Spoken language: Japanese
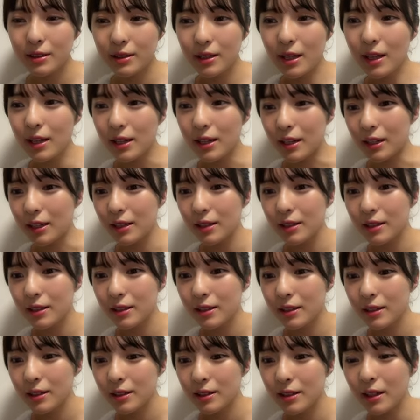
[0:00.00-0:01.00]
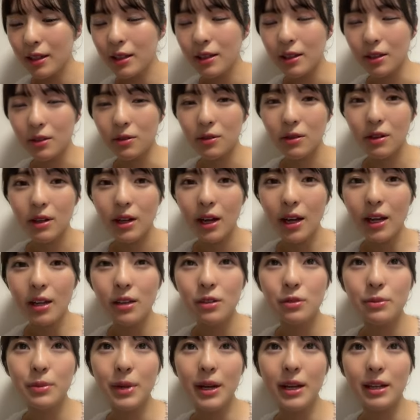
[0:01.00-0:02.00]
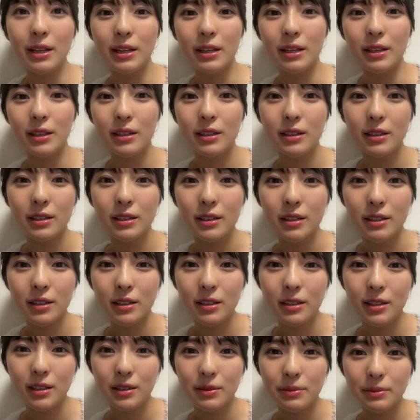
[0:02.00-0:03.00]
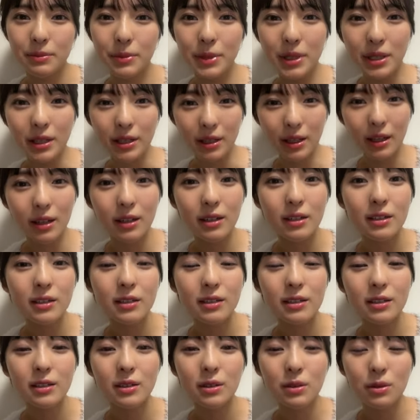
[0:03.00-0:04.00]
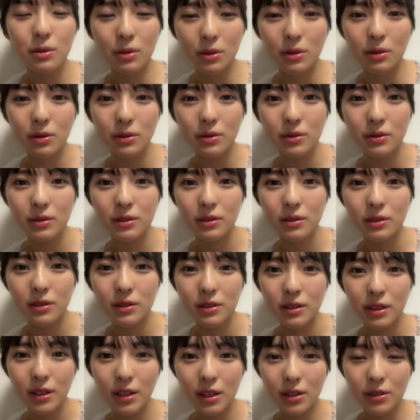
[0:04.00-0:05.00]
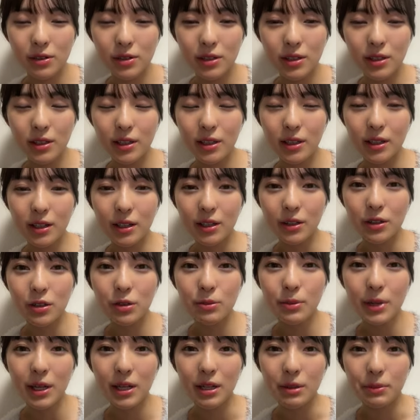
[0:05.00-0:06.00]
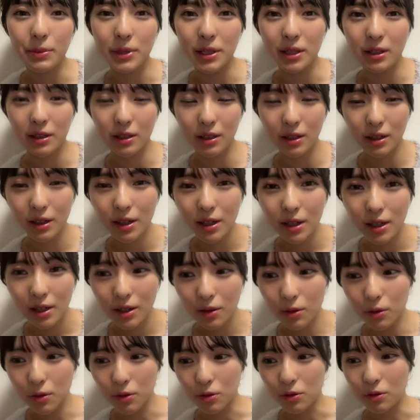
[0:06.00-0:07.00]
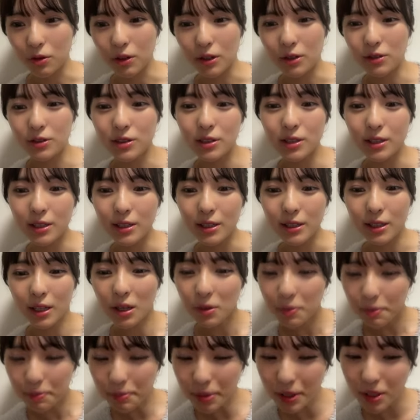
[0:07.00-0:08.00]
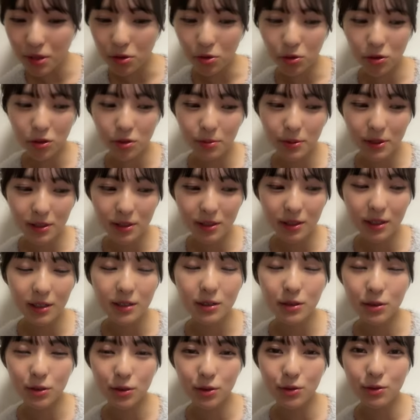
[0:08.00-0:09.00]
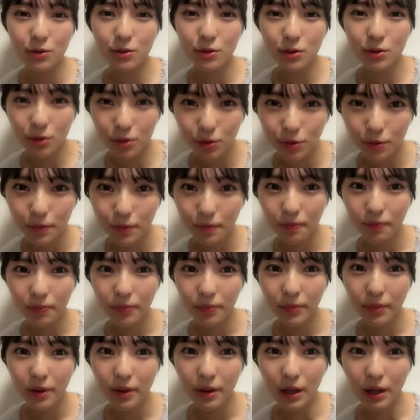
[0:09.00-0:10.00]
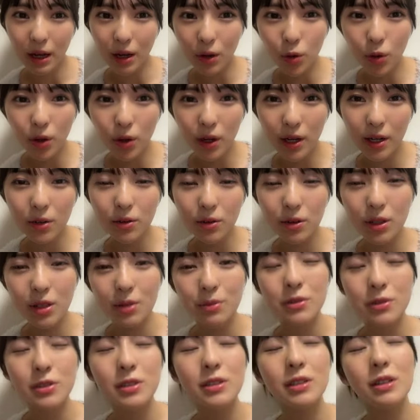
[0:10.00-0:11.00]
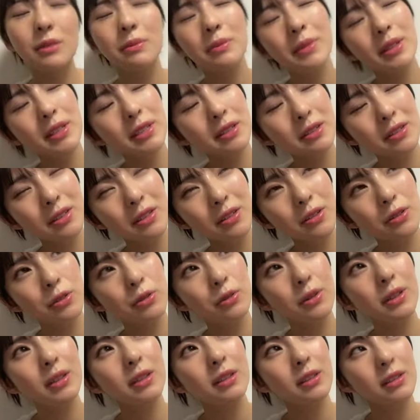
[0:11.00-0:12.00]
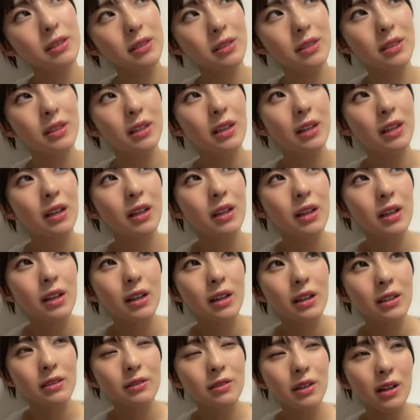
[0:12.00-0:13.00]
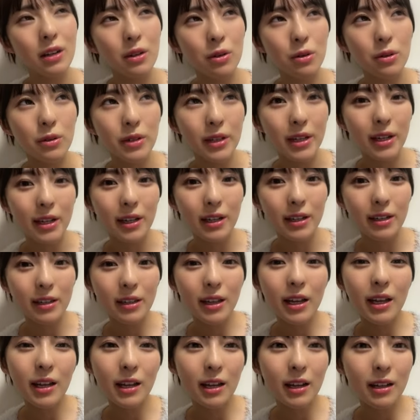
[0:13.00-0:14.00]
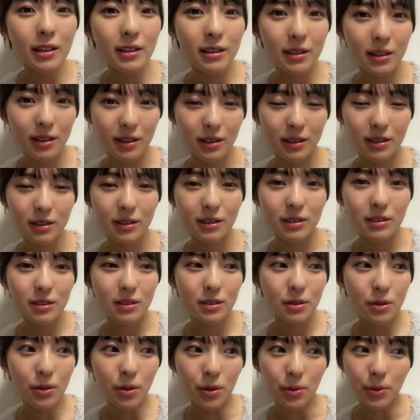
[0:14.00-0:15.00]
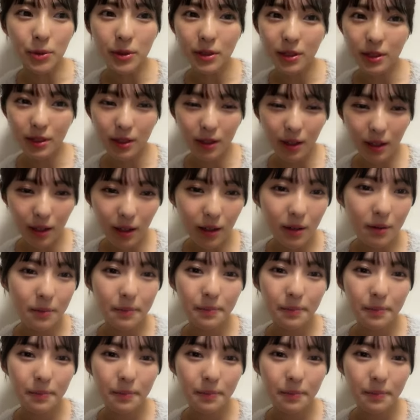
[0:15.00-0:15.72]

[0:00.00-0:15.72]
何なんだろう入る前に見てた頃 NGT 加入前に見てた頃の NGT ってやっぱり特別なんですよそう憧れの気持ちがめちゃくちゃ強かったしわここに入りたいなってすっごい思ってたから